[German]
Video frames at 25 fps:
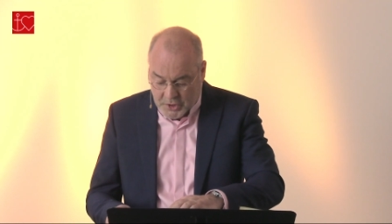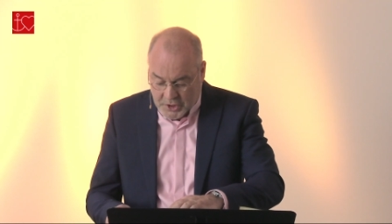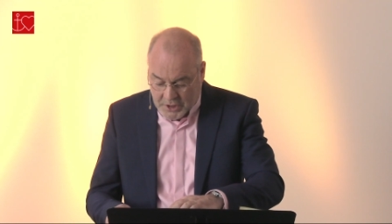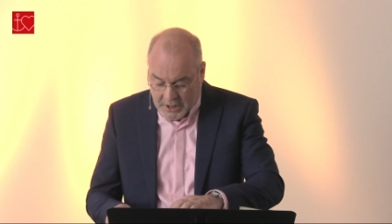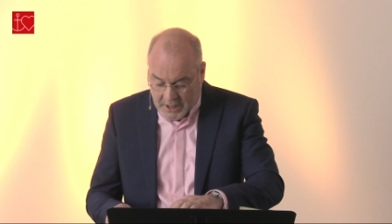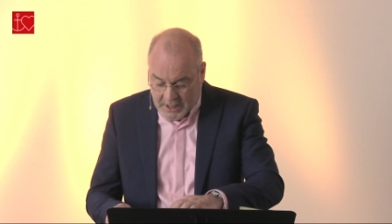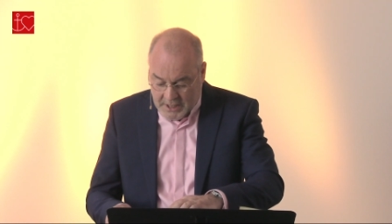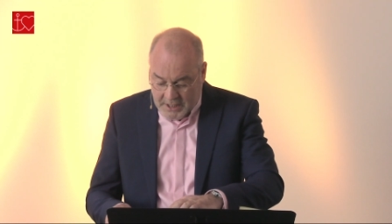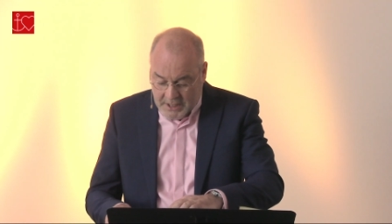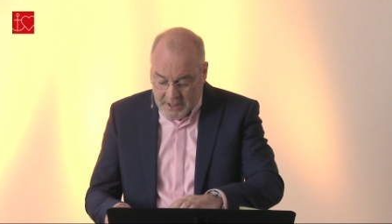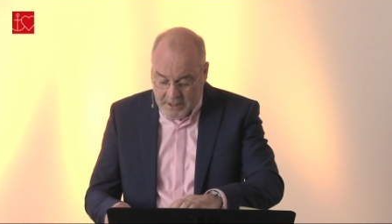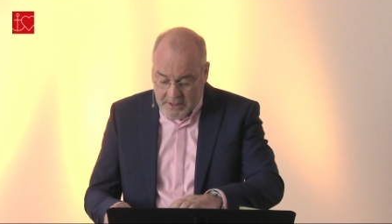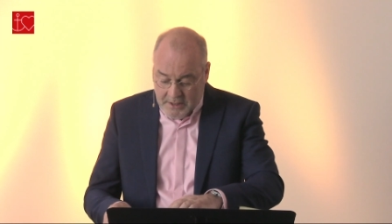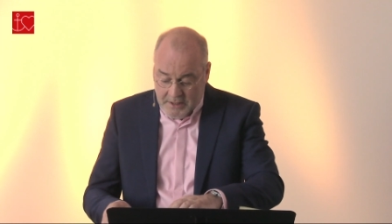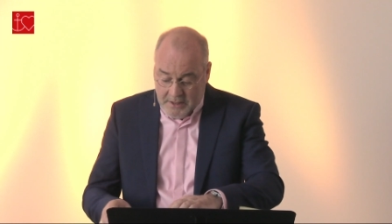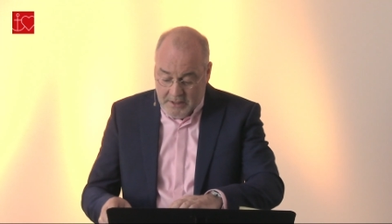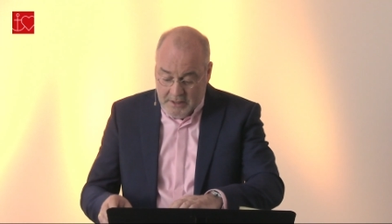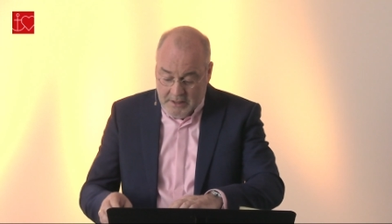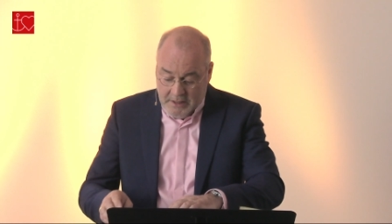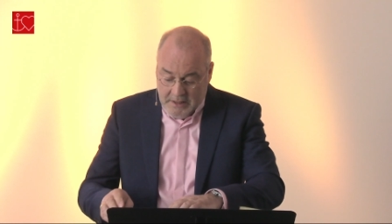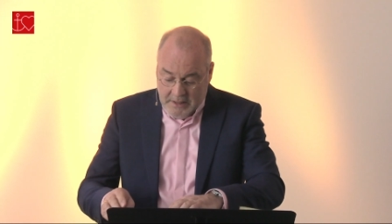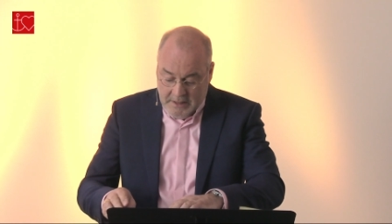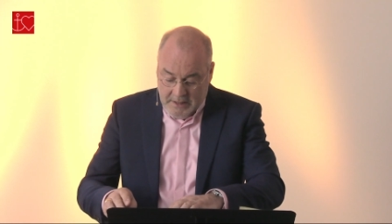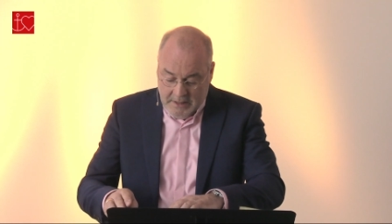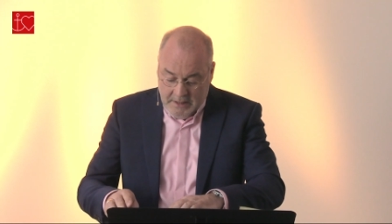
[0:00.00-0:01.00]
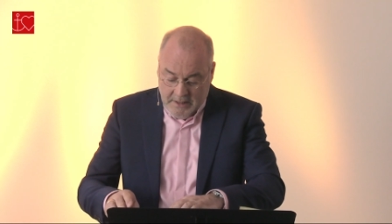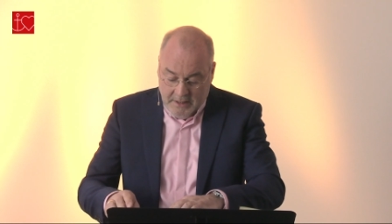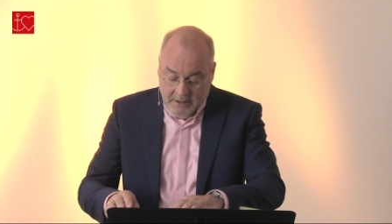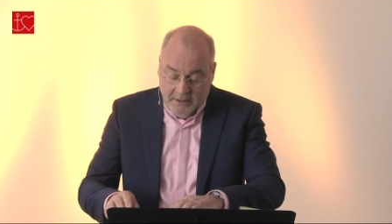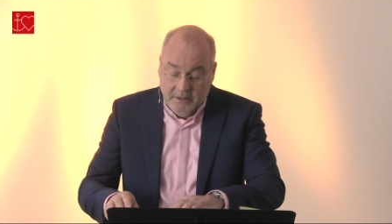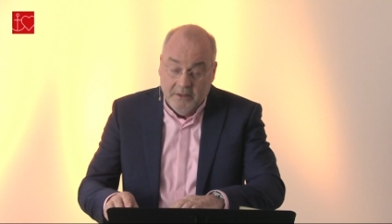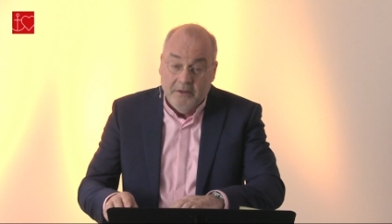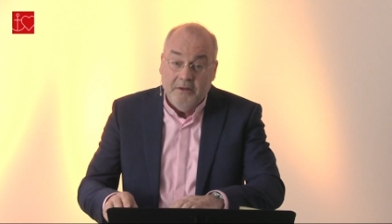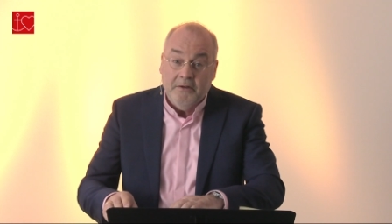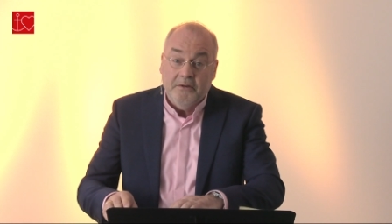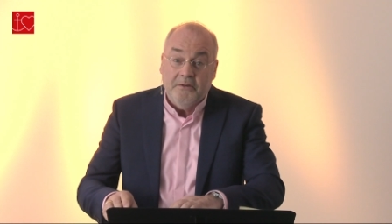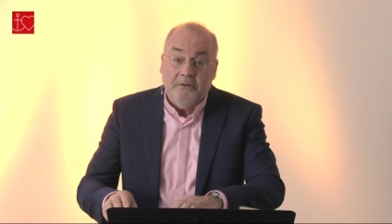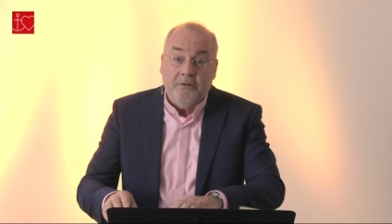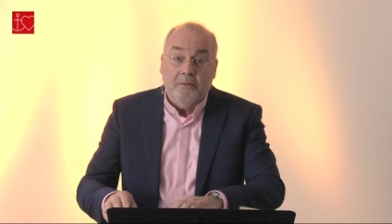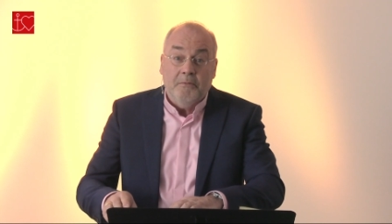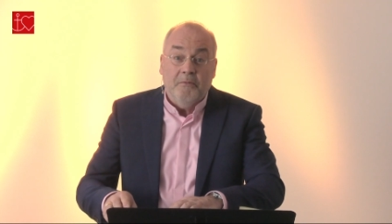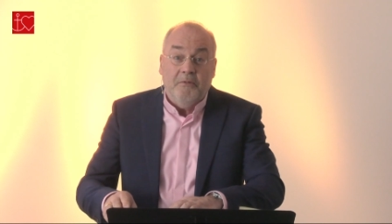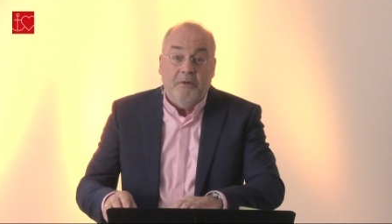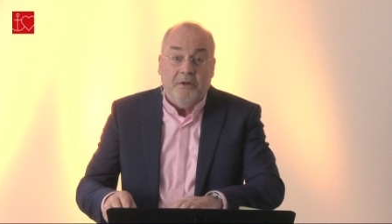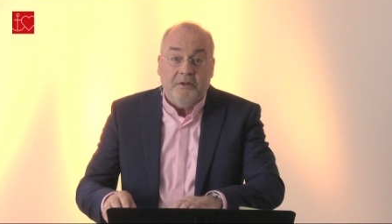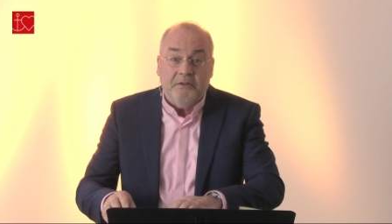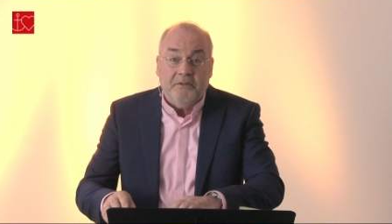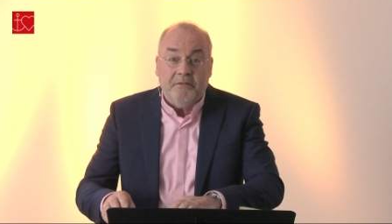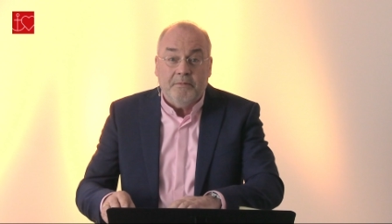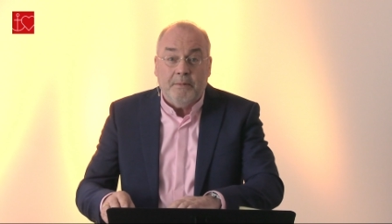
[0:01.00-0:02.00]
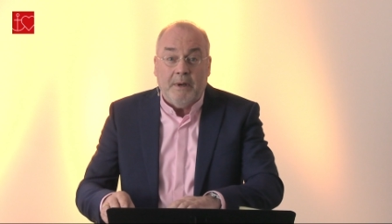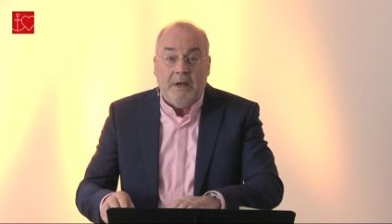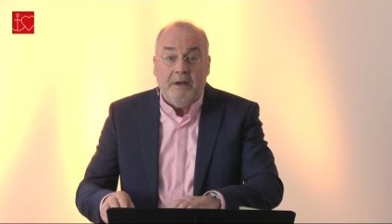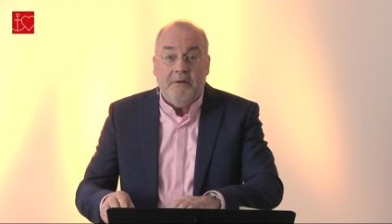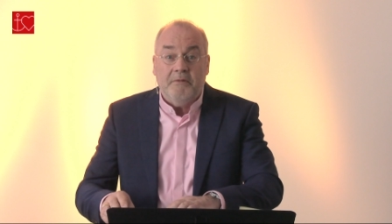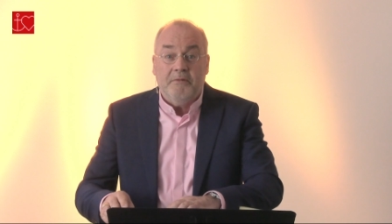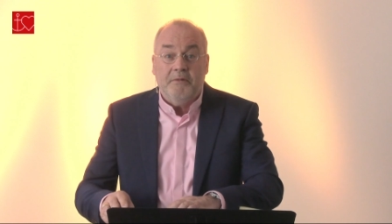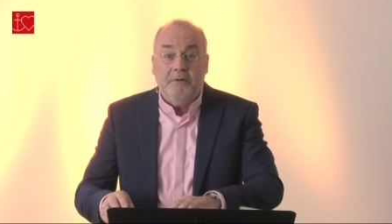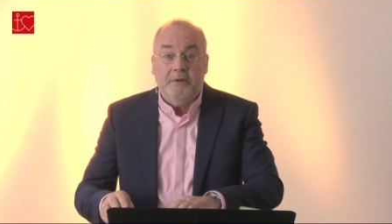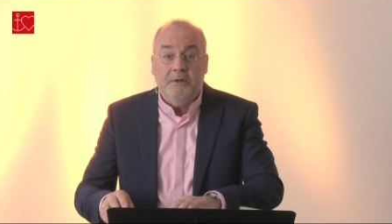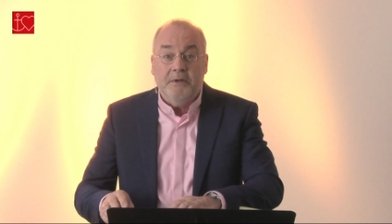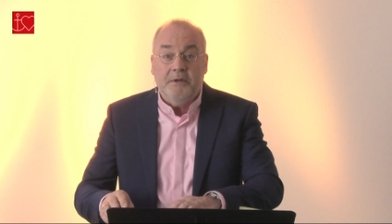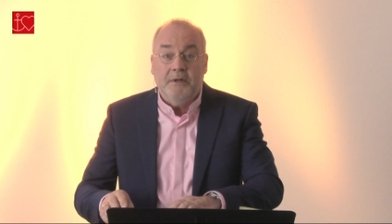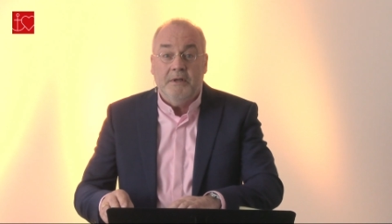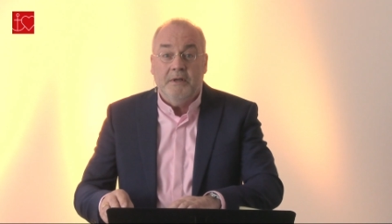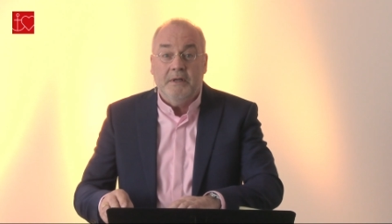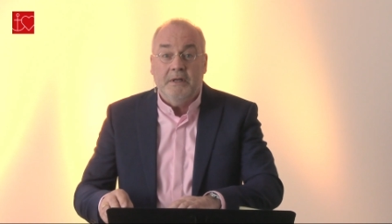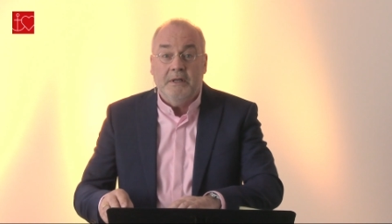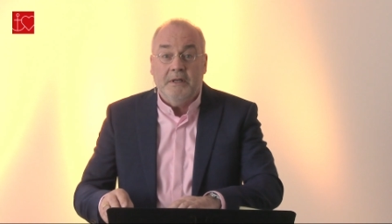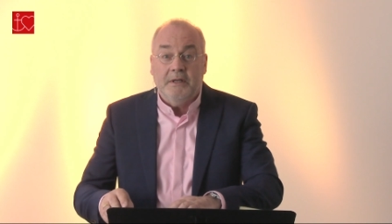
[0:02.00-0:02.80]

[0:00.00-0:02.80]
Schreien, zum Verzweifeln.